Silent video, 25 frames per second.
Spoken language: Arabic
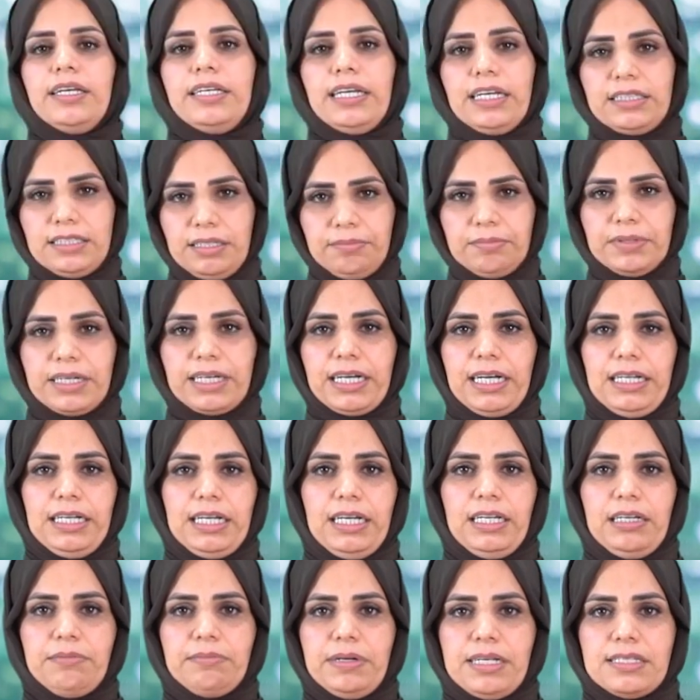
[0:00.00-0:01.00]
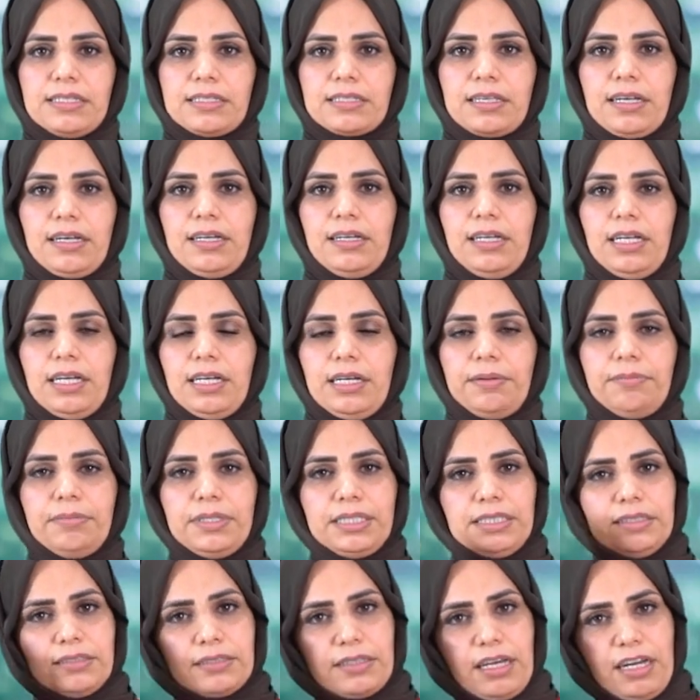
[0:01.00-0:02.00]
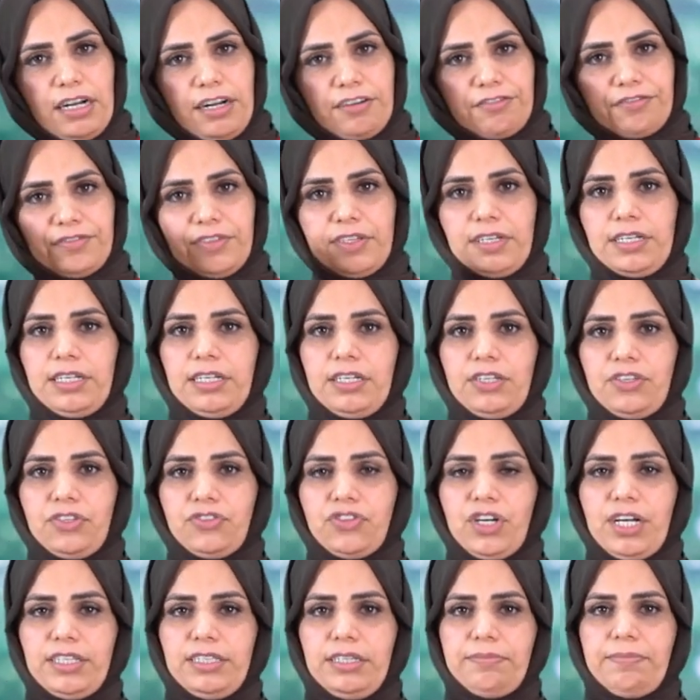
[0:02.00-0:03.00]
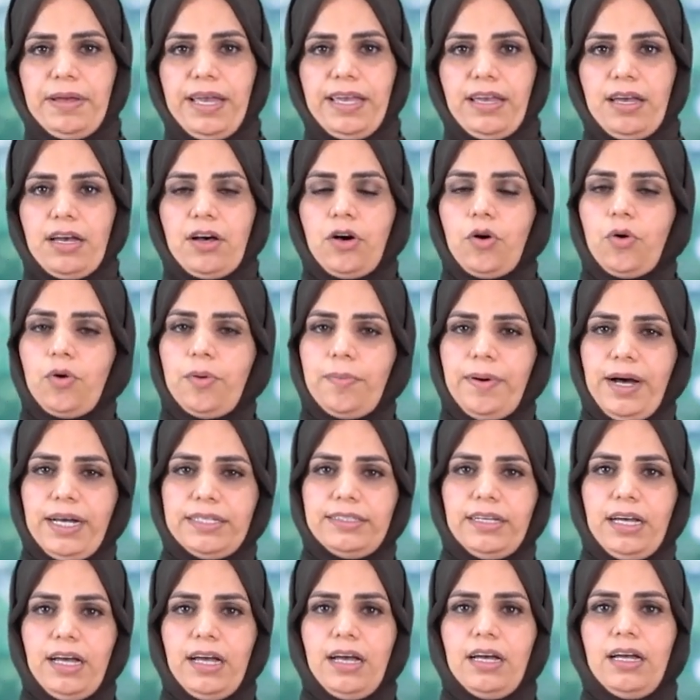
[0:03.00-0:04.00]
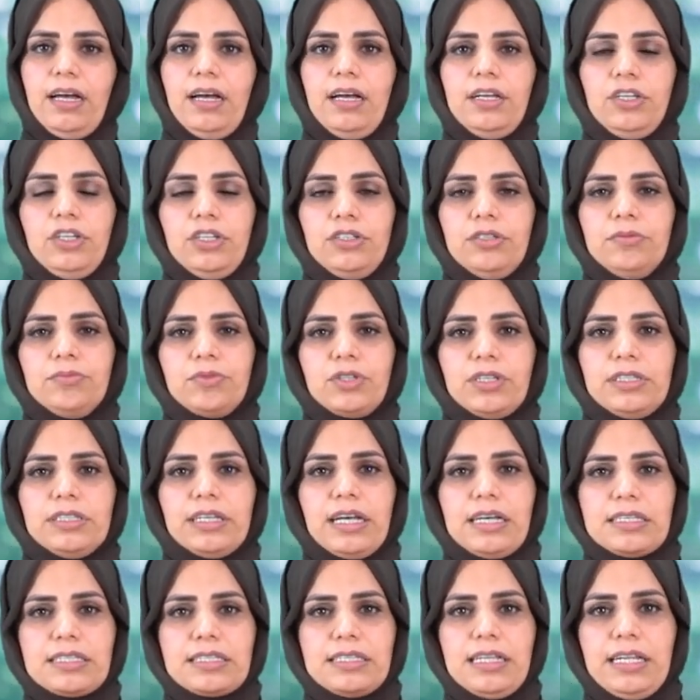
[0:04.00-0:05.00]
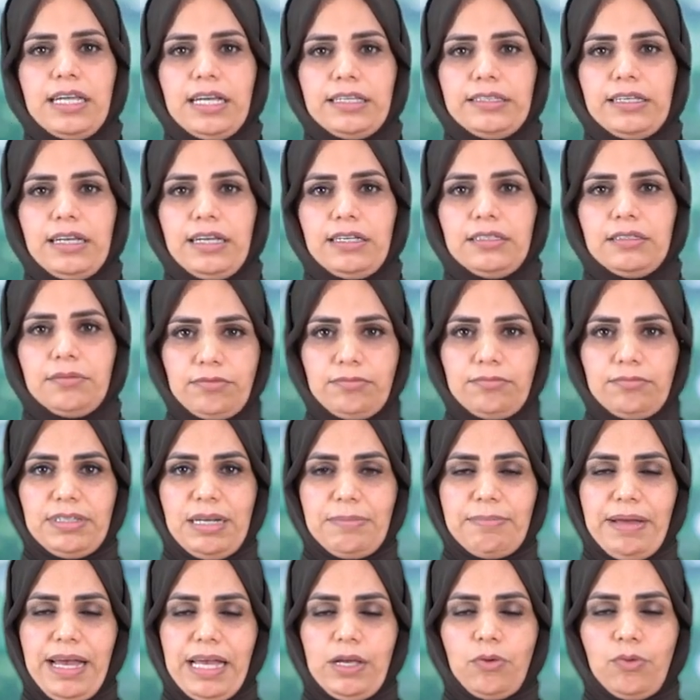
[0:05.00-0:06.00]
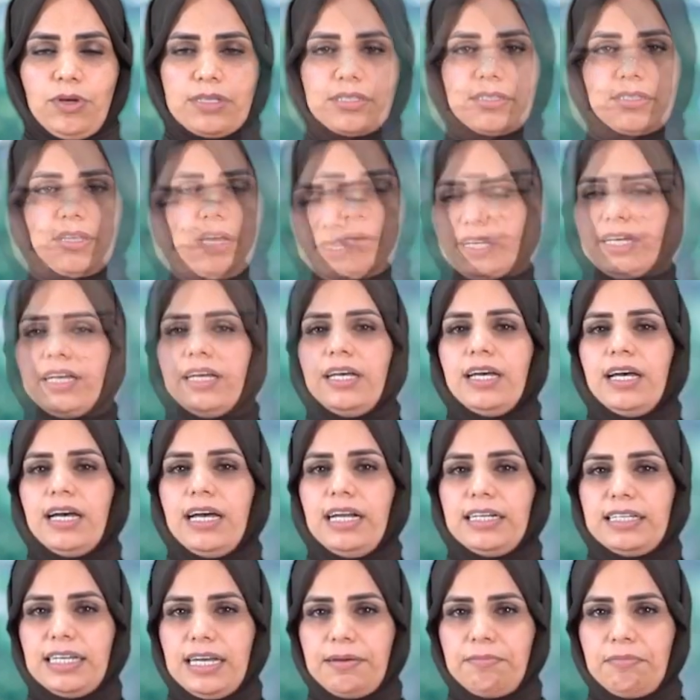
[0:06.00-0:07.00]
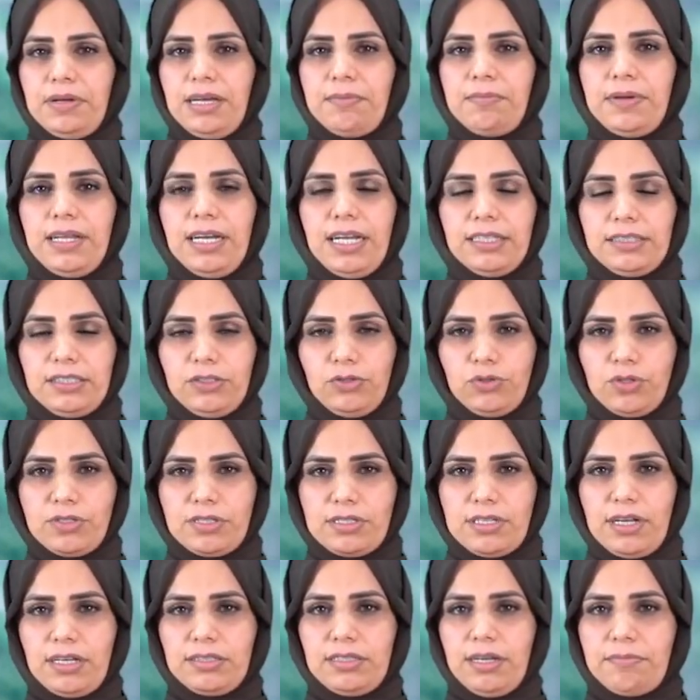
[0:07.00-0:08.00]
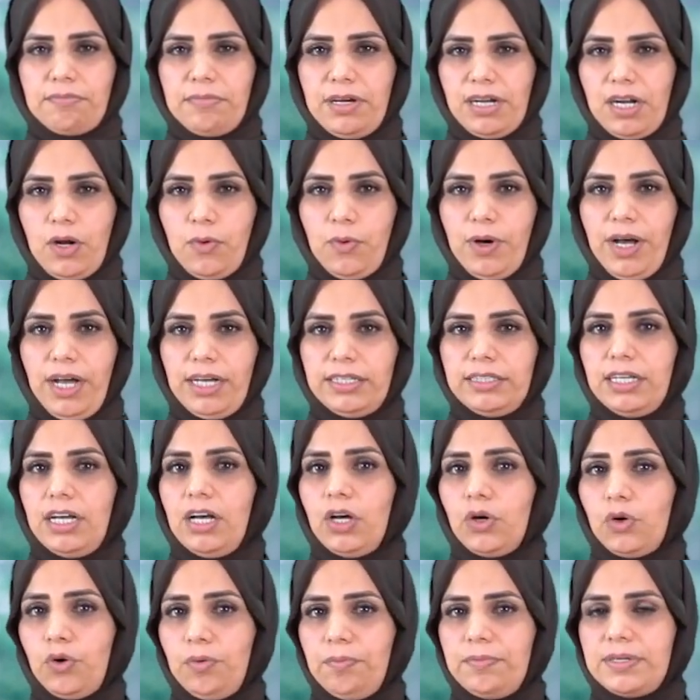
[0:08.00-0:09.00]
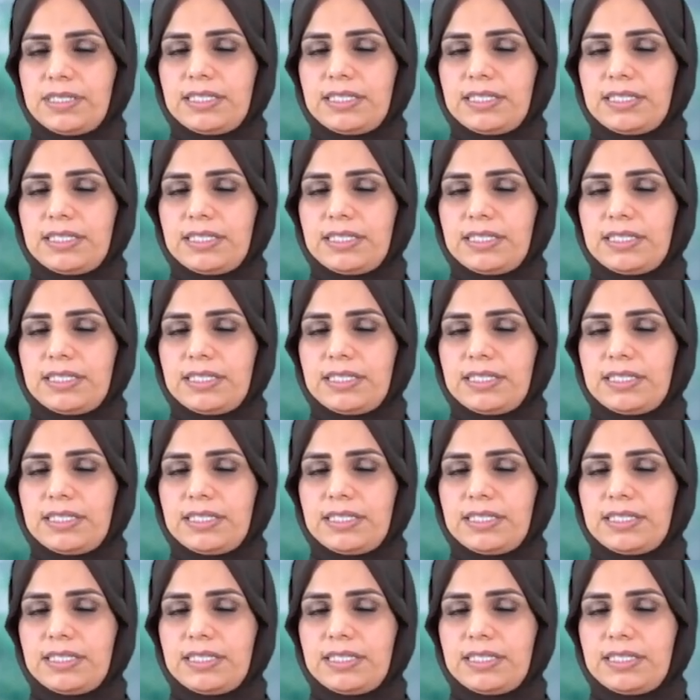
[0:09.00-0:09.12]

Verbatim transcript: يتم خلع الماسكة من طرف جانبيها وبعدها يمكن غسل اليدين بالماء والصابون الكمامة التي تستخدم مرة واحدة قم